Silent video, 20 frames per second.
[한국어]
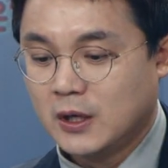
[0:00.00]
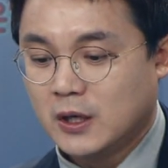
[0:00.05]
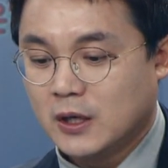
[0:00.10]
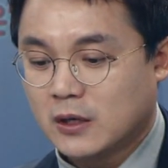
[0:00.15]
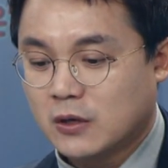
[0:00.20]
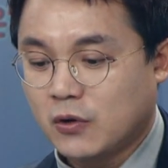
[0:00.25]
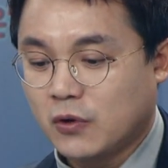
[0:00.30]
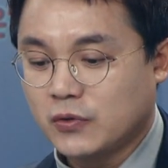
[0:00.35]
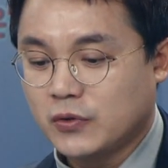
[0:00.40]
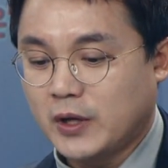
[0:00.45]

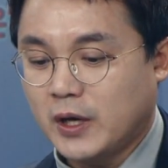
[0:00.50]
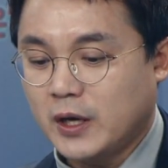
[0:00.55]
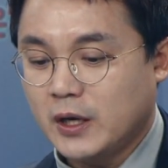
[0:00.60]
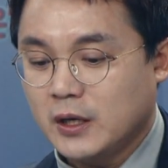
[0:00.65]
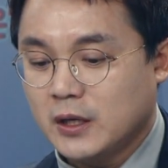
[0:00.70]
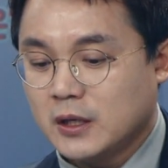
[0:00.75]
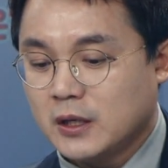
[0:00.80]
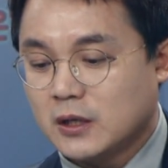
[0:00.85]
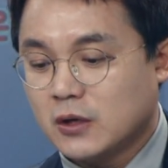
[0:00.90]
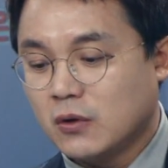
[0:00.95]
그런데
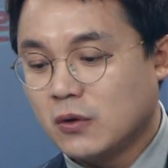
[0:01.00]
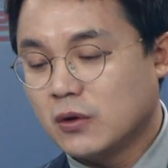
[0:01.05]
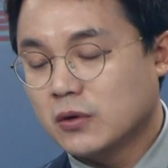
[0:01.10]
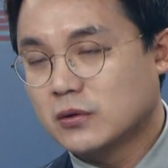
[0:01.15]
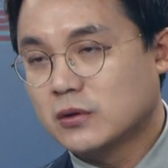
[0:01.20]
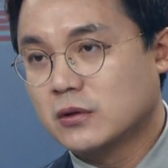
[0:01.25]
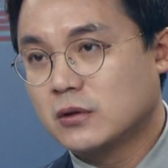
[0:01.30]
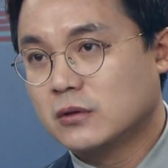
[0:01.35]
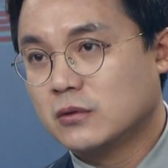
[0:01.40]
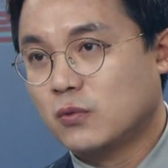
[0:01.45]
이런
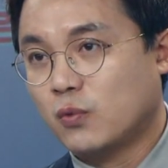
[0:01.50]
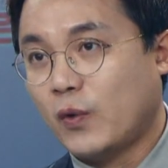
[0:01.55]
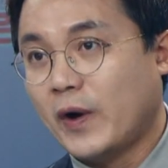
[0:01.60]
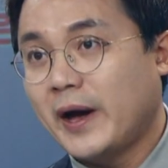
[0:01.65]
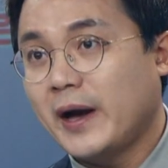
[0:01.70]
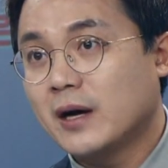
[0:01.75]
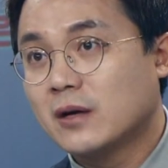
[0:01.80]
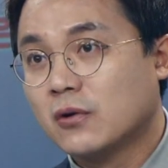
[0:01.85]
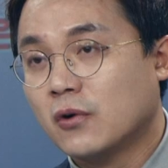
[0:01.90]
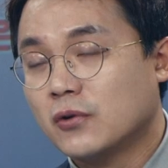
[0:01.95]
것들은
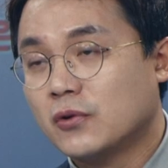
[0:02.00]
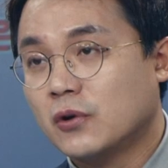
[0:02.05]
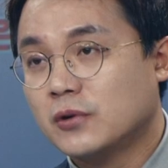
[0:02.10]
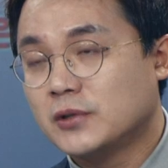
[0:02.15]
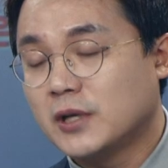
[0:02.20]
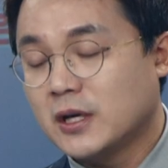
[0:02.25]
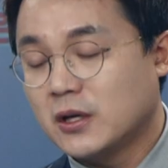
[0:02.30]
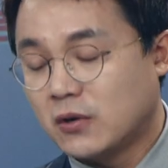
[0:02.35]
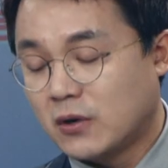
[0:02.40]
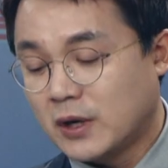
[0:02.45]
왜 그런
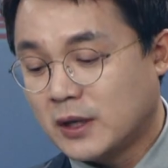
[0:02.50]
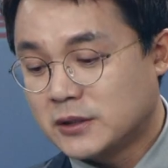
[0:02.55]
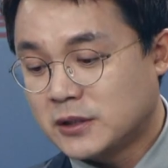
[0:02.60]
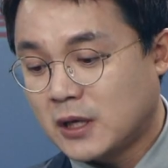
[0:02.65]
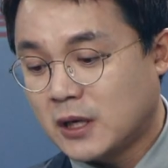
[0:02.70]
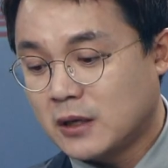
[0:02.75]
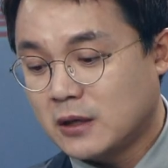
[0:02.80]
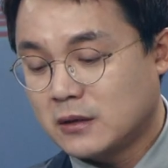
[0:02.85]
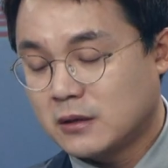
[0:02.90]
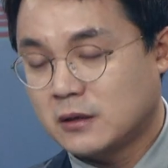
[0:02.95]
현상이
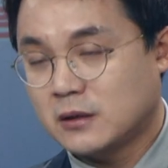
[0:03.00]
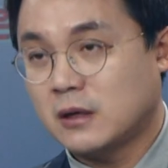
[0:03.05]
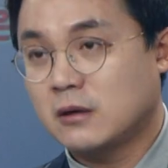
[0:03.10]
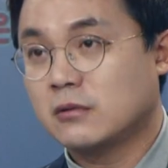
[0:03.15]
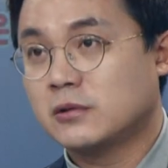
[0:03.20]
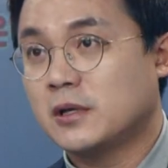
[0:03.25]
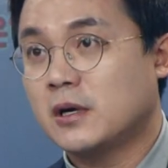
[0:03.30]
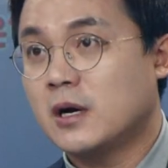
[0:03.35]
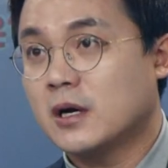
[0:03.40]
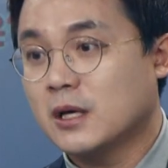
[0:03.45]
일어났을 까
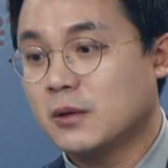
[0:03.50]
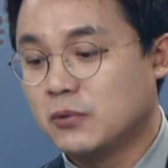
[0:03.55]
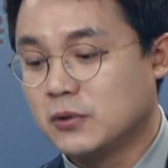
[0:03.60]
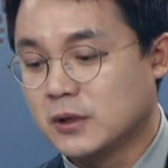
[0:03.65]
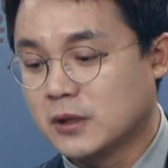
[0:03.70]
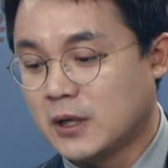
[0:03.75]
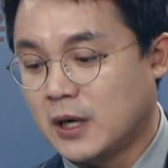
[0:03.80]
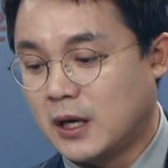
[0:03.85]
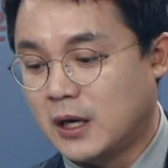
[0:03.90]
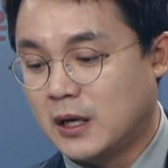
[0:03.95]
생각해
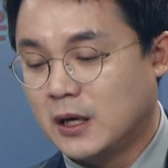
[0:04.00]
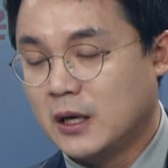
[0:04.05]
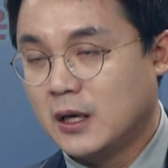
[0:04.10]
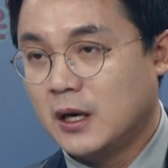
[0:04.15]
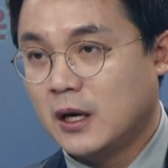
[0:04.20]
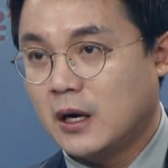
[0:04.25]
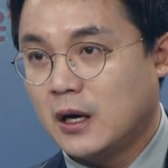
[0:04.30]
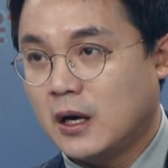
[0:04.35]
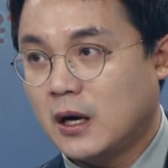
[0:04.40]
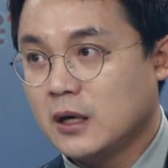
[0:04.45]
보니까
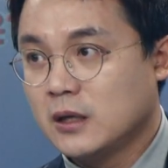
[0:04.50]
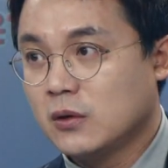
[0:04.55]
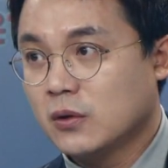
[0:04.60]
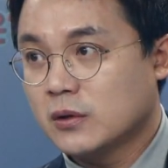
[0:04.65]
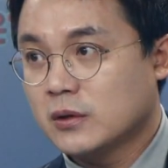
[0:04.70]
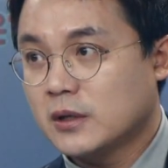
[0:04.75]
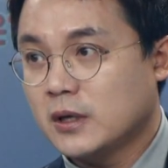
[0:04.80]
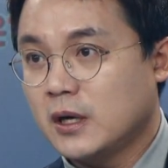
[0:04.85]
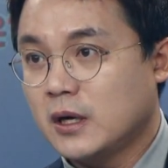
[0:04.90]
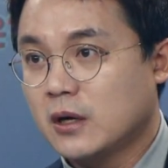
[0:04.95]
아
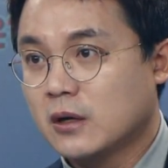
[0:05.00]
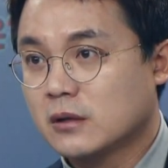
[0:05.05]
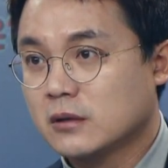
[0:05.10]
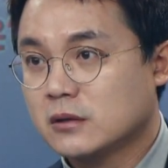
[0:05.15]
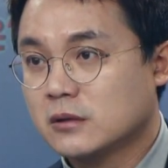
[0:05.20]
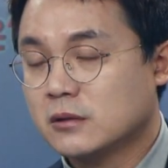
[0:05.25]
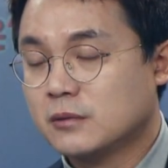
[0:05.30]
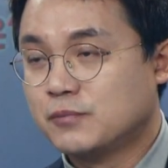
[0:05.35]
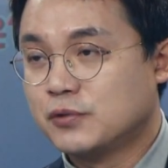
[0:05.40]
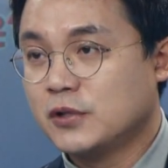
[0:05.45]
이렇게
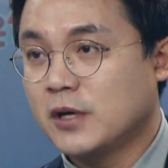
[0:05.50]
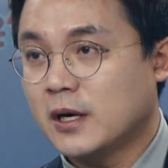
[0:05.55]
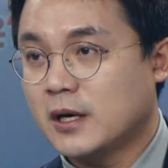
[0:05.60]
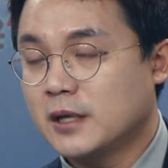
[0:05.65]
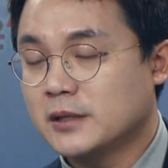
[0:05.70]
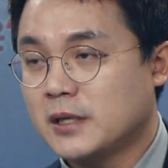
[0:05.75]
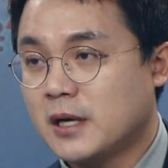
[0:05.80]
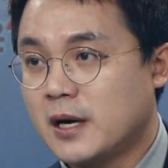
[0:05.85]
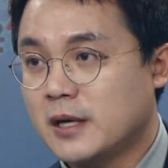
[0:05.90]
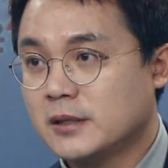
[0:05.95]
그 분양가
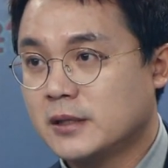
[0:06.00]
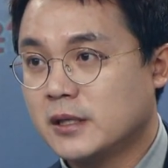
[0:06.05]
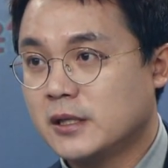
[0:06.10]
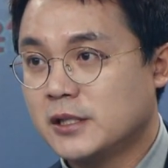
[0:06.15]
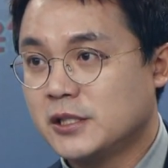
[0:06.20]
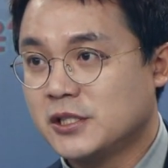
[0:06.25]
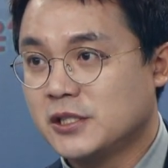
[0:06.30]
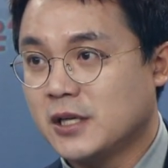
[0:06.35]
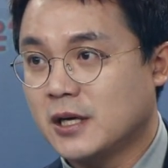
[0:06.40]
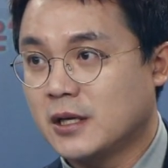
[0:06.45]
상한제를
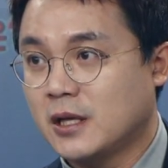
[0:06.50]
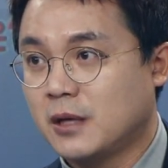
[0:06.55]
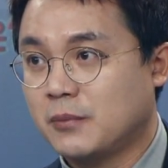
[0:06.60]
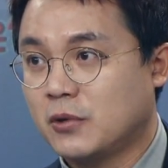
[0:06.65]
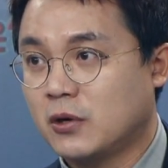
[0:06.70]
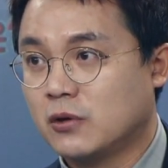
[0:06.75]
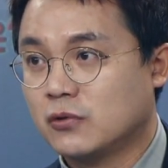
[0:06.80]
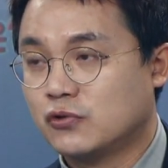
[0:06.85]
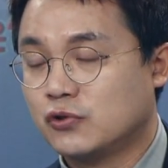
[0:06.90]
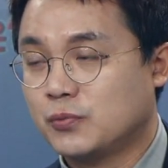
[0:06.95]
시작하게
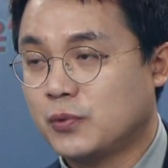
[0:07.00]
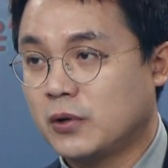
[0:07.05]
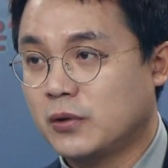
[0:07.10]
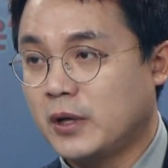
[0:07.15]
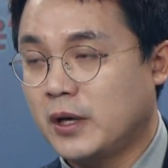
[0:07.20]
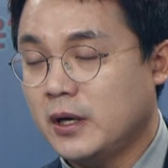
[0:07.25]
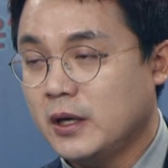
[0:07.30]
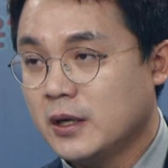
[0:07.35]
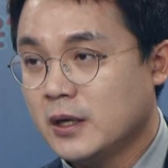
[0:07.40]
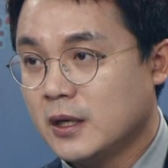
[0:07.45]
되면
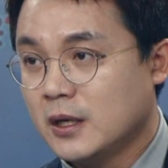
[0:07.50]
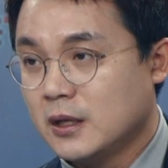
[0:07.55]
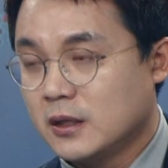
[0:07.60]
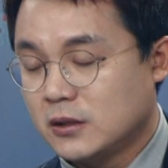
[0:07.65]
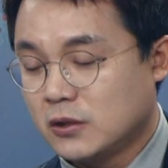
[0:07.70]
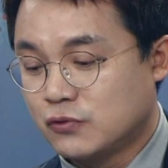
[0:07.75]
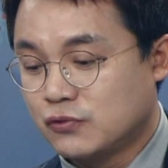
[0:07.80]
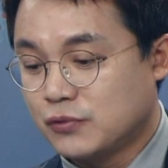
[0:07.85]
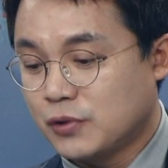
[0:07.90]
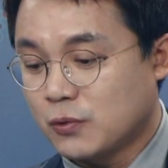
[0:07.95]
주변에
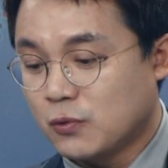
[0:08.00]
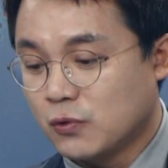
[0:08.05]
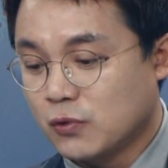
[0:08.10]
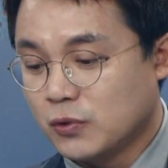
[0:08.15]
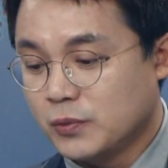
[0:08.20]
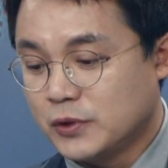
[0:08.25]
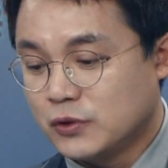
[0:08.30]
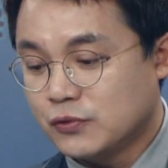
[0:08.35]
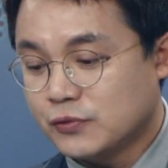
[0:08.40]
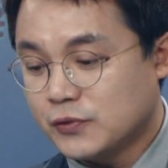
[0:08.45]
주택
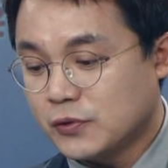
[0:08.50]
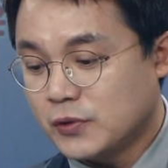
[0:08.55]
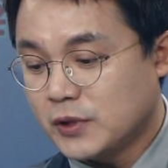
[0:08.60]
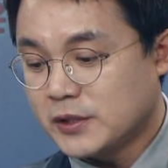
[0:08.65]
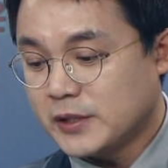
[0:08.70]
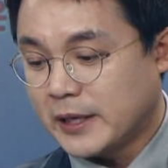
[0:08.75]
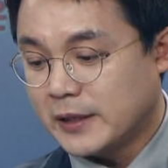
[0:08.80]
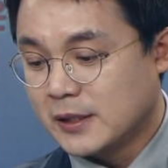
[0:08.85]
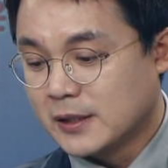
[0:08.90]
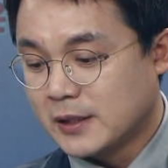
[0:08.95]
공급이
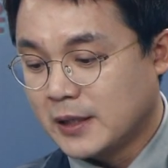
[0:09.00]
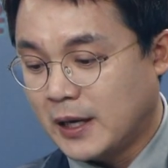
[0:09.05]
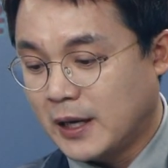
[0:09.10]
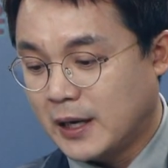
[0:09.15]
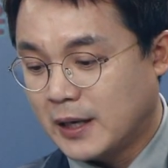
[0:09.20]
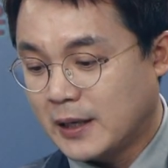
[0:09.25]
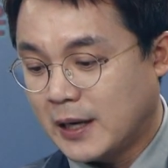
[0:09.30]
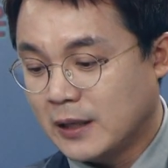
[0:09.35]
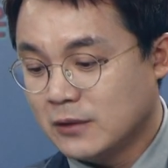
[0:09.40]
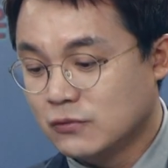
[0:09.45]
축소되지
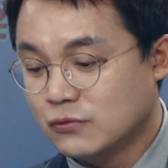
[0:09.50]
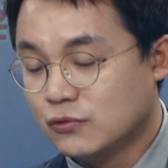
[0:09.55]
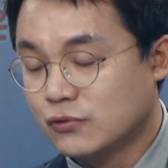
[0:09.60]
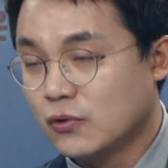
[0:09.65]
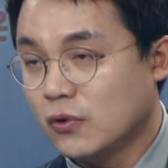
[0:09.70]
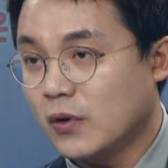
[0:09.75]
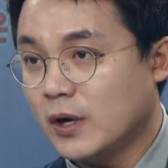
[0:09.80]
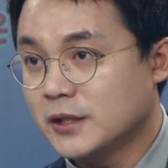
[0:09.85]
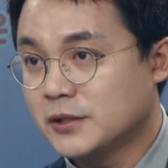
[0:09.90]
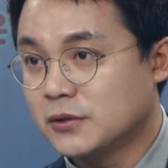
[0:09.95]
않을까라는
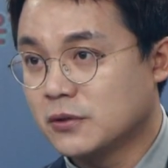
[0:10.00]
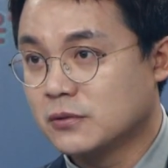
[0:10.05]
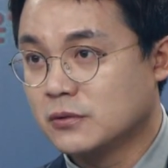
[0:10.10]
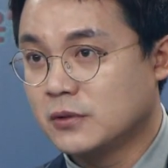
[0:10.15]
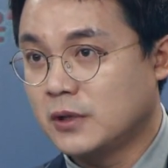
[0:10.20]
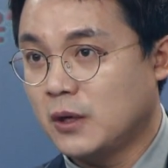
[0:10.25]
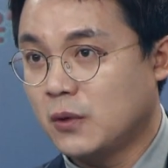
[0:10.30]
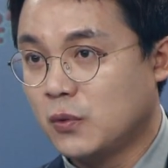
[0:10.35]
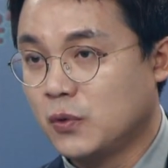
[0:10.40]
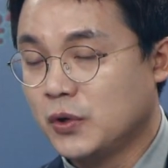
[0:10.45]
우려가
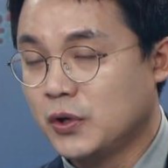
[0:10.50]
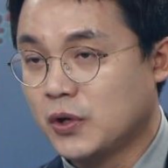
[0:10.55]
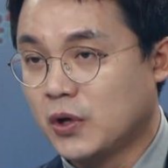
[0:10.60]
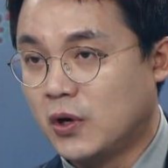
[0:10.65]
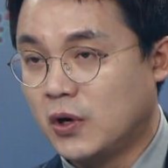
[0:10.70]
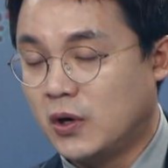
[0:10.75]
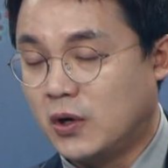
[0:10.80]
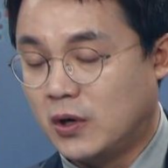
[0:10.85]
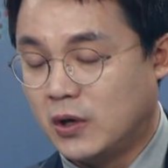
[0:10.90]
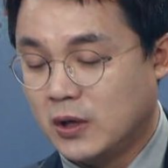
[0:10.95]
있었는데
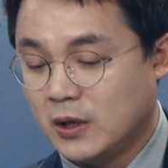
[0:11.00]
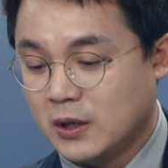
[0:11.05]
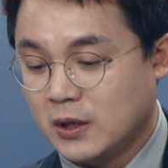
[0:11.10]
오히려